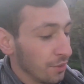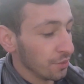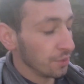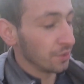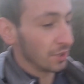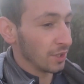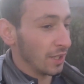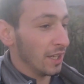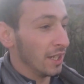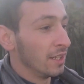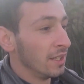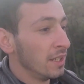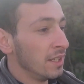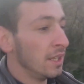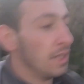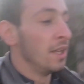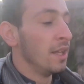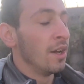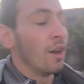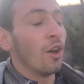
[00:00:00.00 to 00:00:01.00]
कुत्तों का
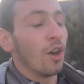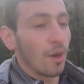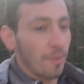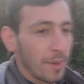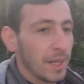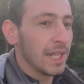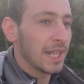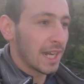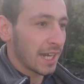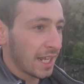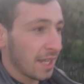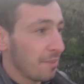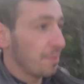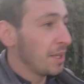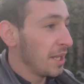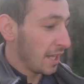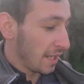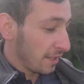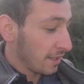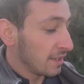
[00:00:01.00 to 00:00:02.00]
और मैंने रखे
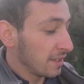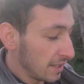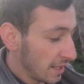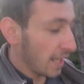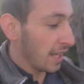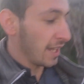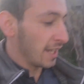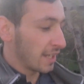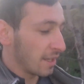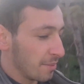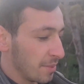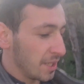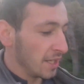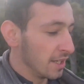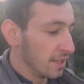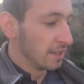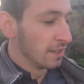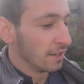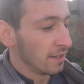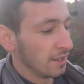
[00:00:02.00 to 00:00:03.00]
भी थे कभी
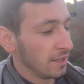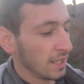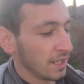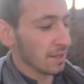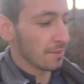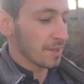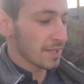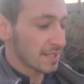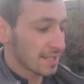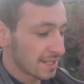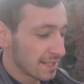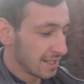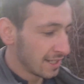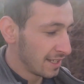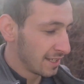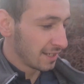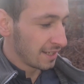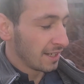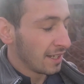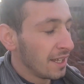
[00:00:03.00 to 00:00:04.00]
लेकिन बस
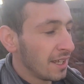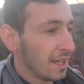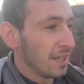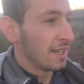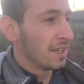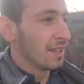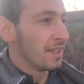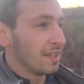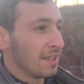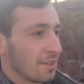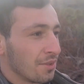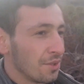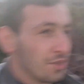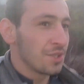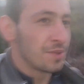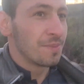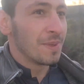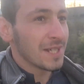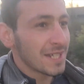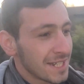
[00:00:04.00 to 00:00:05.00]

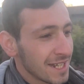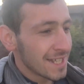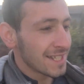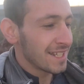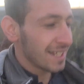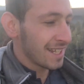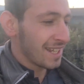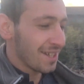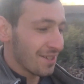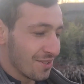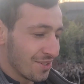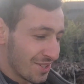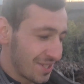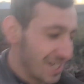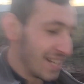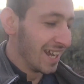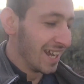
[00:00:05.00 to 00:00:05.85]
कुछ बच ना सके कुछ